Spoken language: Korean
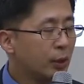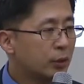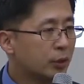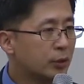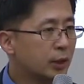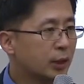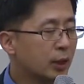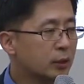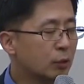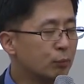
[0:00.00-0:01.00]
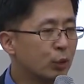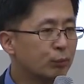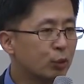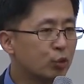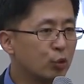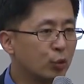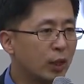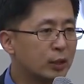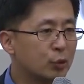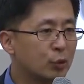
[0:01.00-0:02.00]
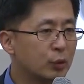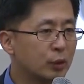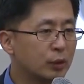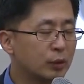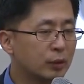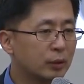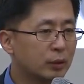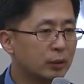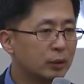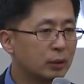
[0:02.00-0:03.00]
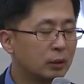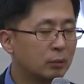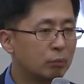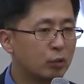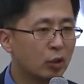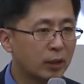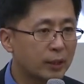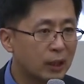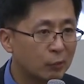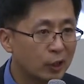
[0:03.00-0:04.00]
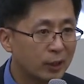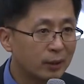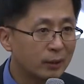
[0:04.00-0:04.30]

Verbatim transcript: 전 세계에서 점점 더 중요해지고 있는 그 분석 단위가 뭐냐?